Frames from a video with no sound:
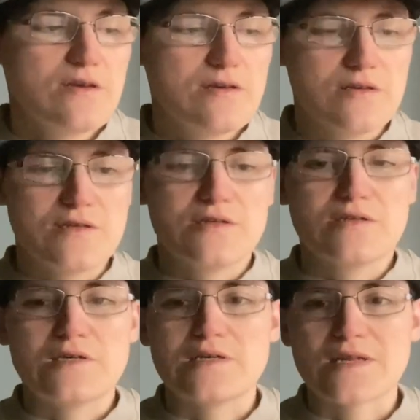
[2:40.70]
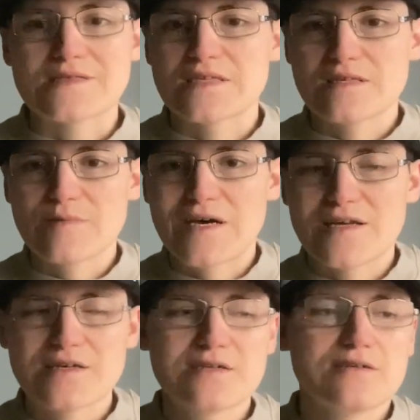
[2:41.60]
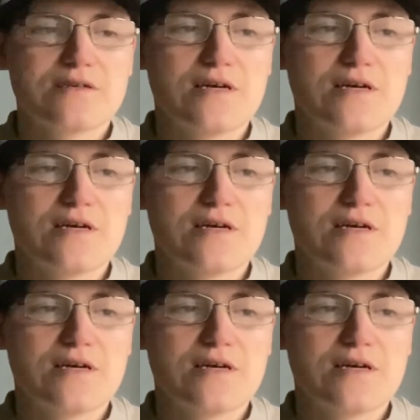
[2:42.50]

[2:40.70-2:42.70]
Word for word: eh, alla settimana,